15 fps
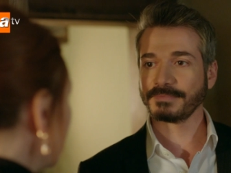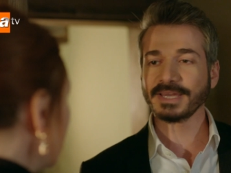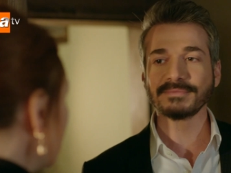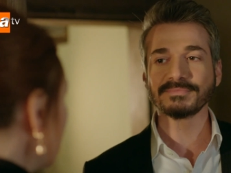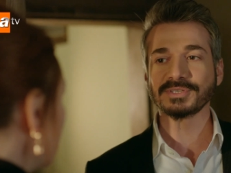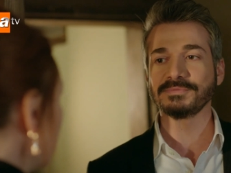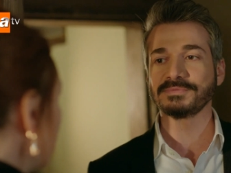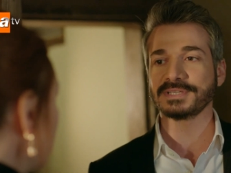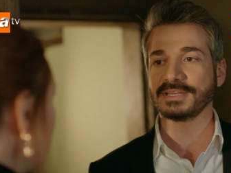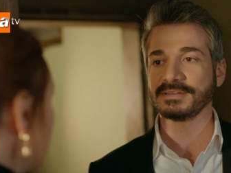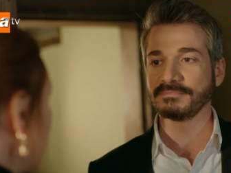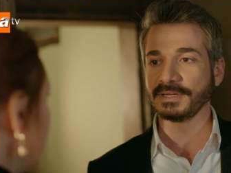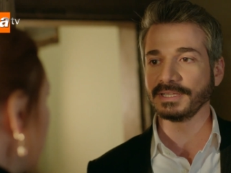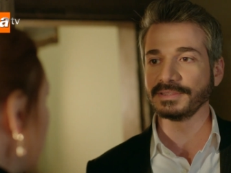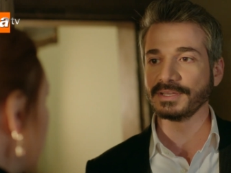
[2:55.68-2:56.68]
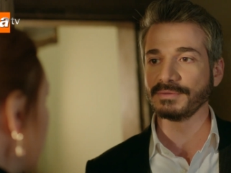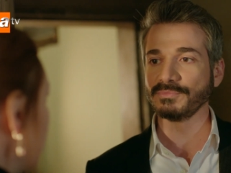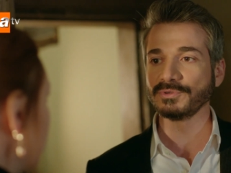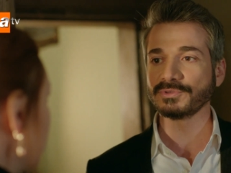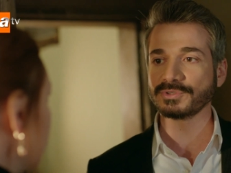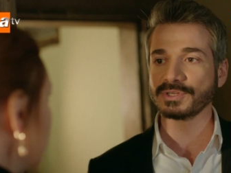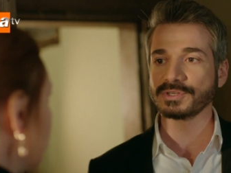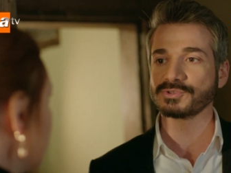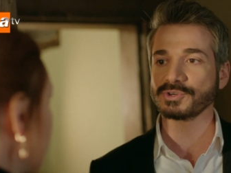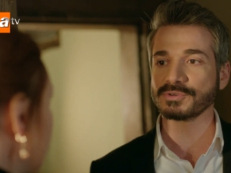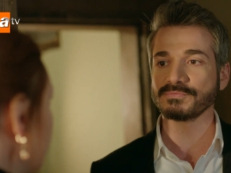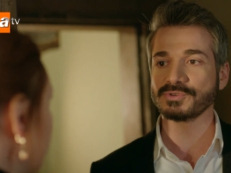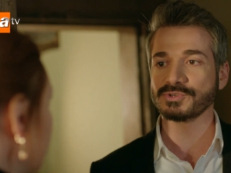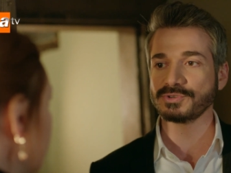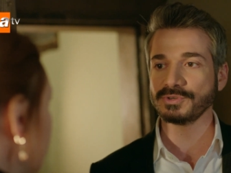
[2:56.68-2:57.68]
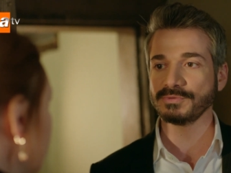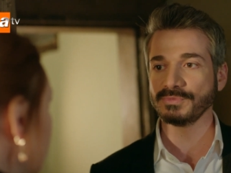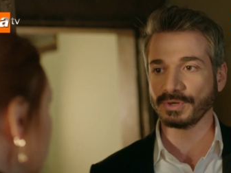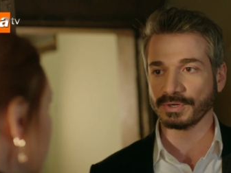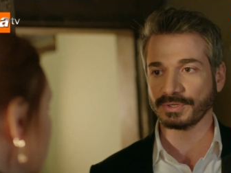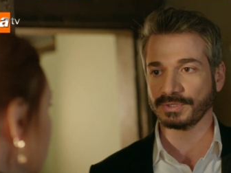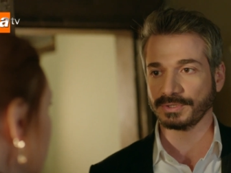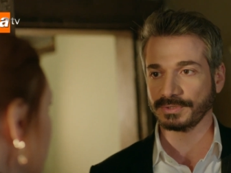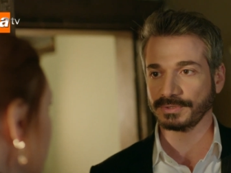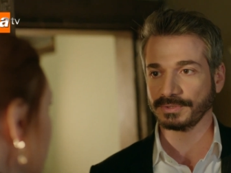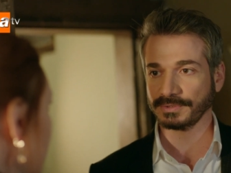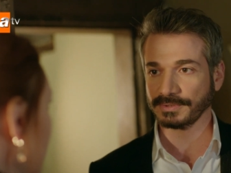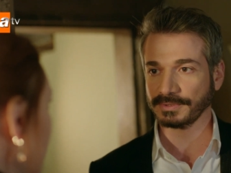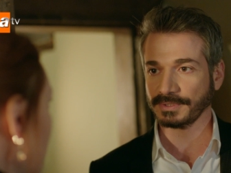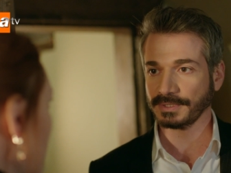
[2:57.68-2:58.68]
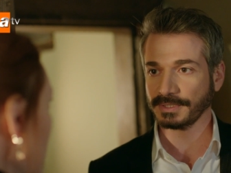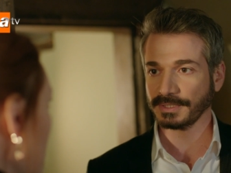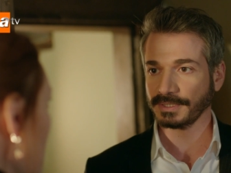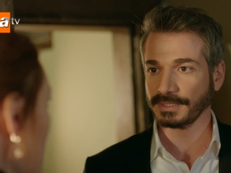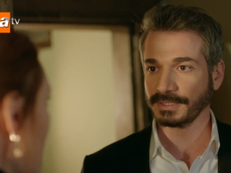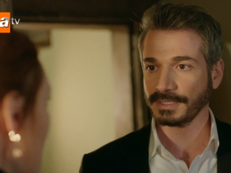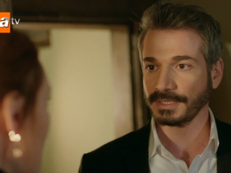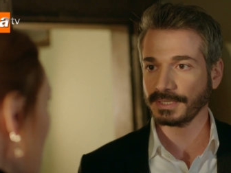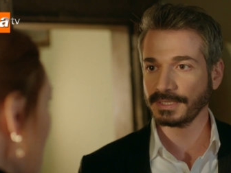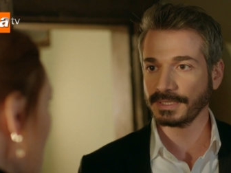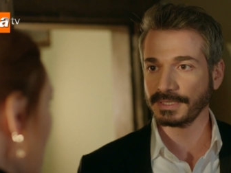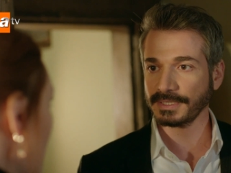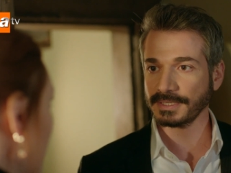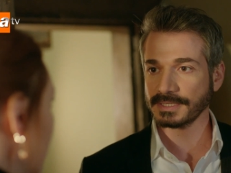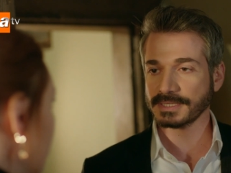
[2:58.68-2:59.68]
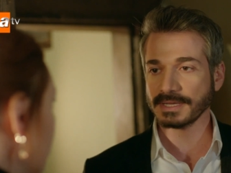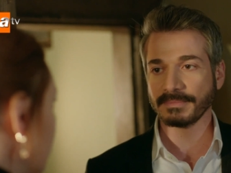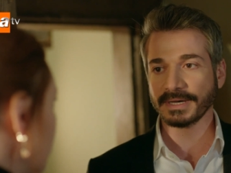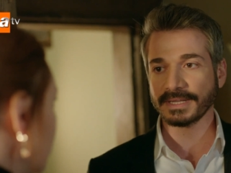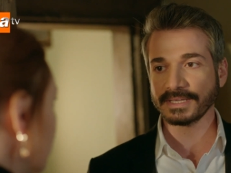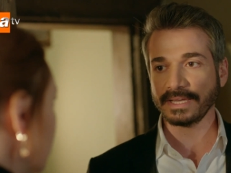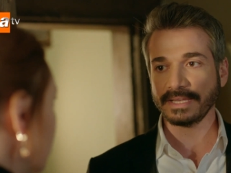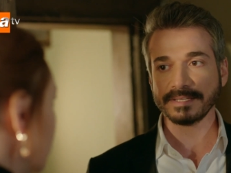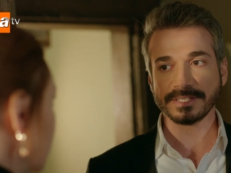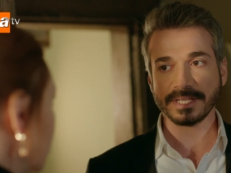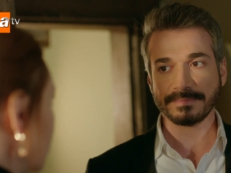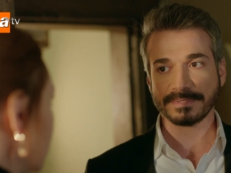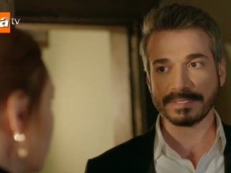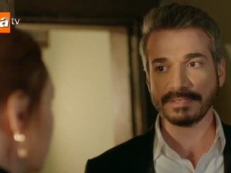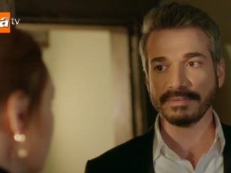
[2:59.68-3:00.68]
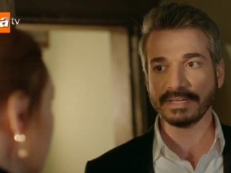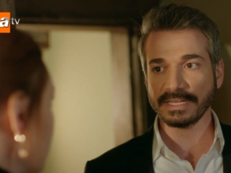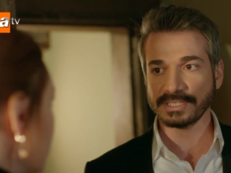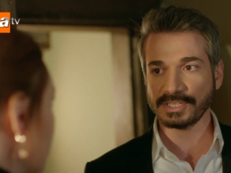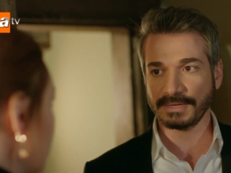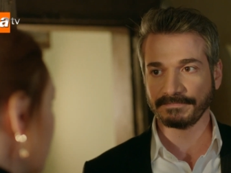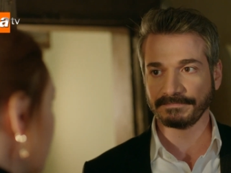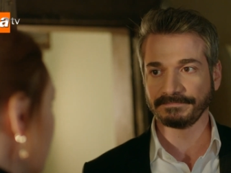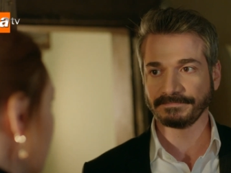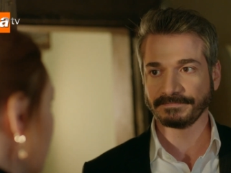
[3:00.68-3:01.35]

Benim kimsenin malına mülküne çökmüşlüğüm yok. Zamanı gelince hepsini vereceğim.